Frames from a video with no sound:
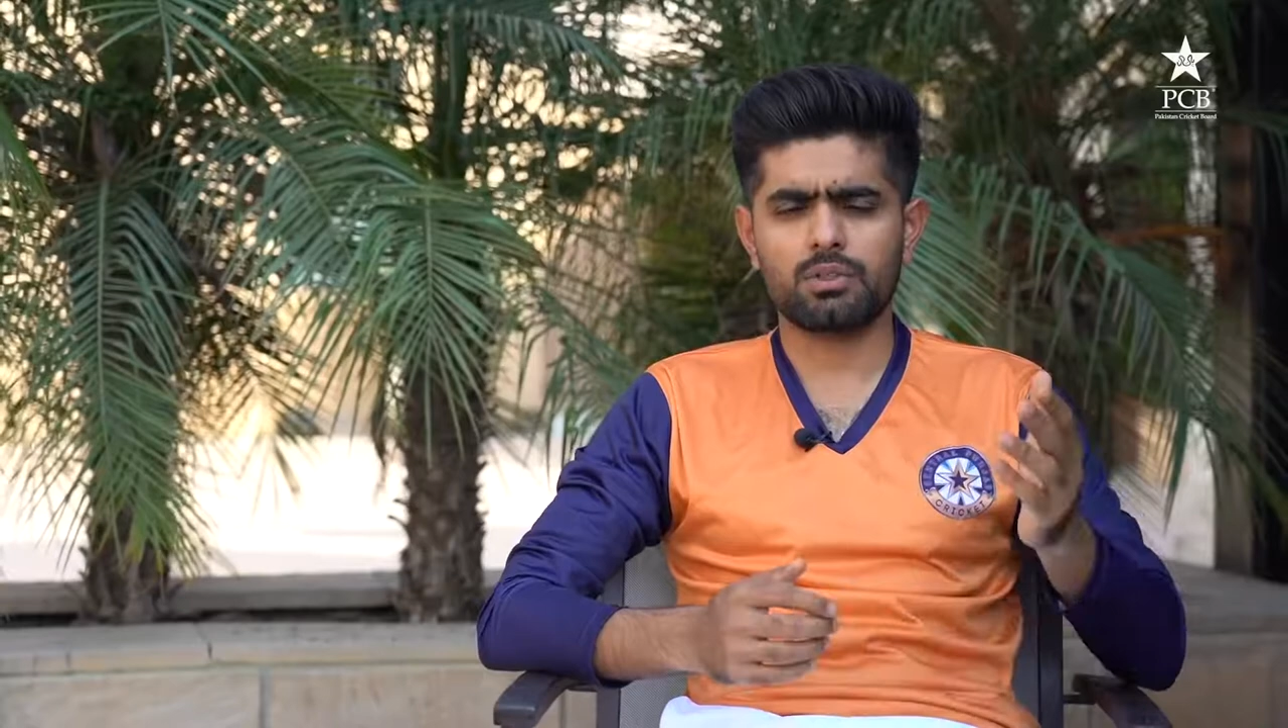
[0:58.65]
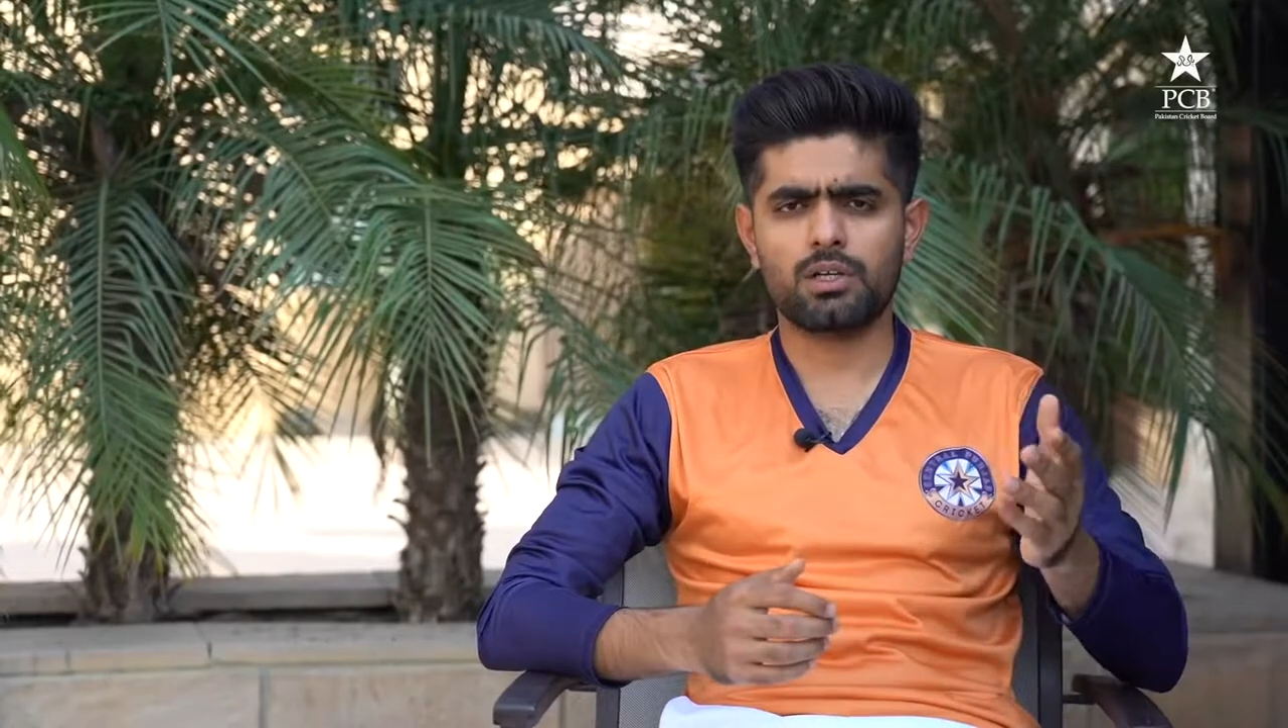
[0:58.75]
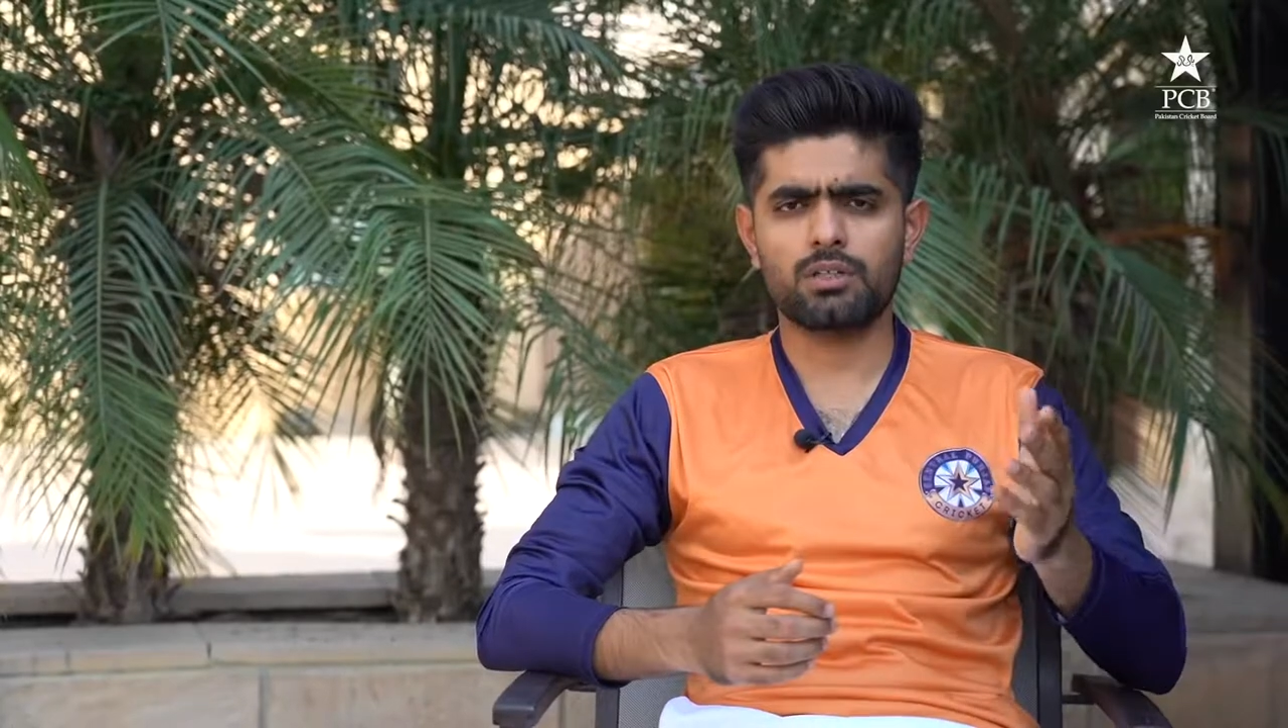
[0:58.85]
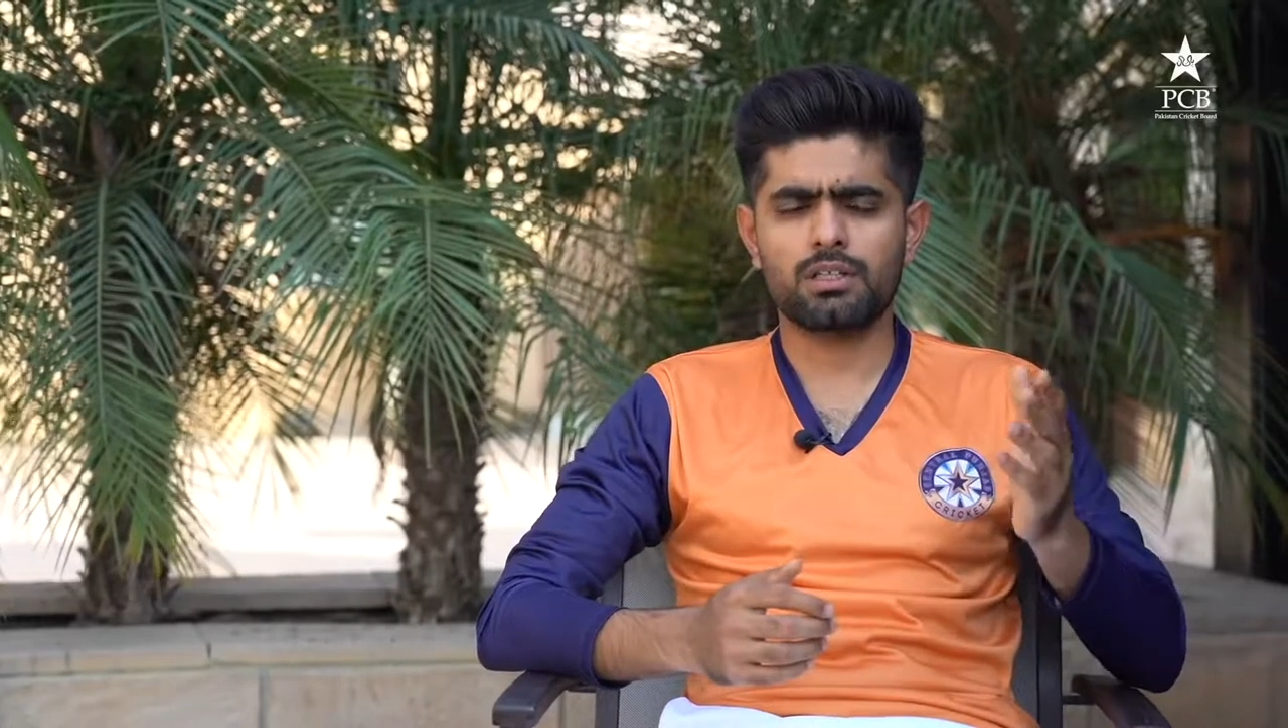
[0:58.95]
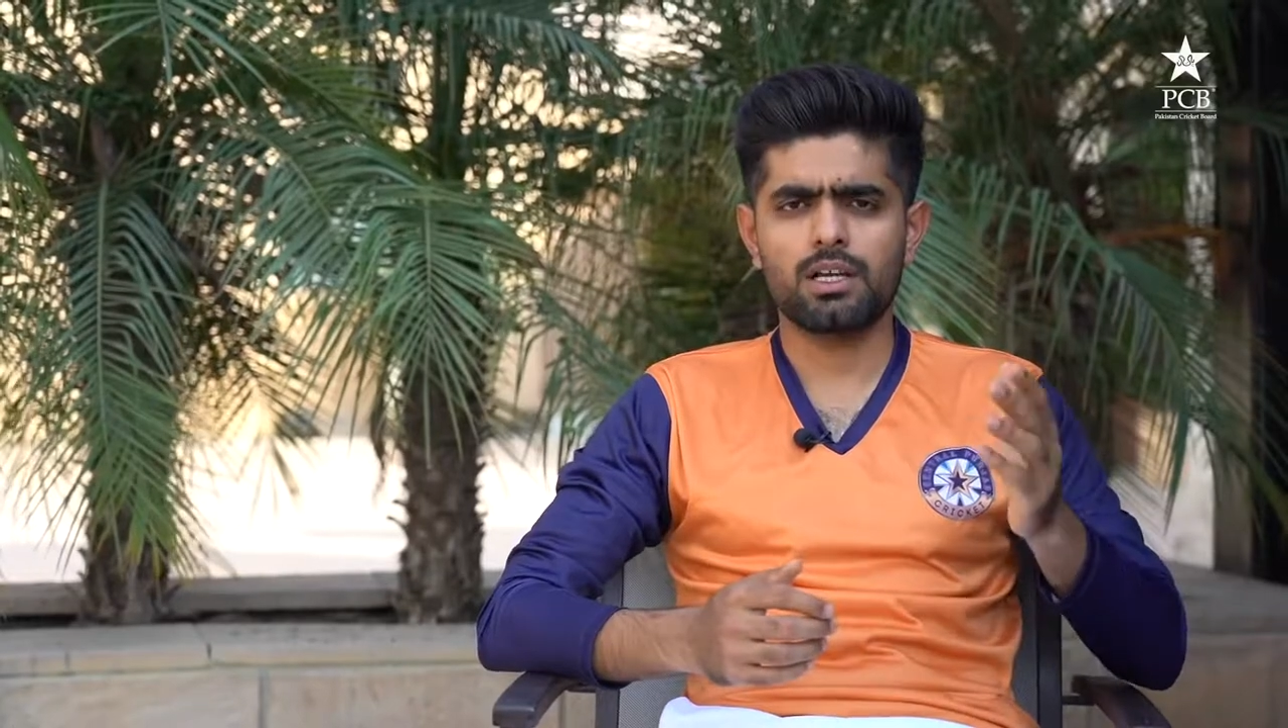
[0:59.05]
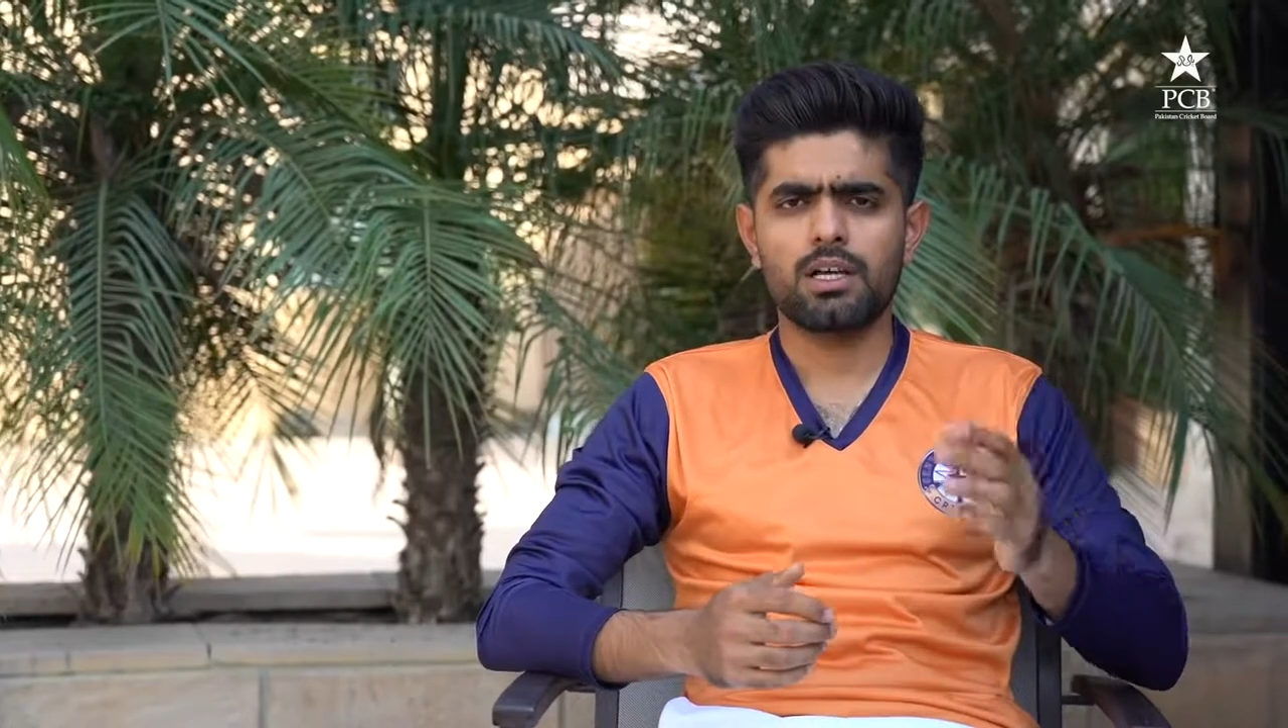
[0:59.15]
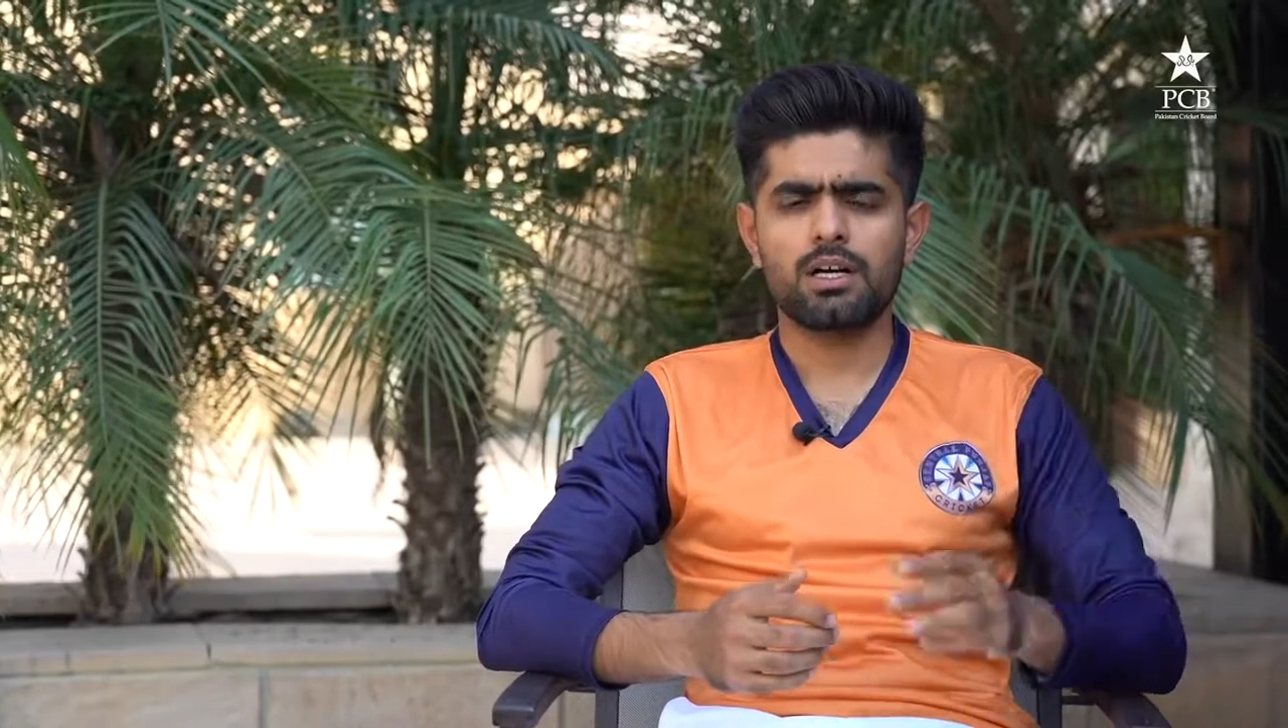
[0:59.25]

टू थाउजेंड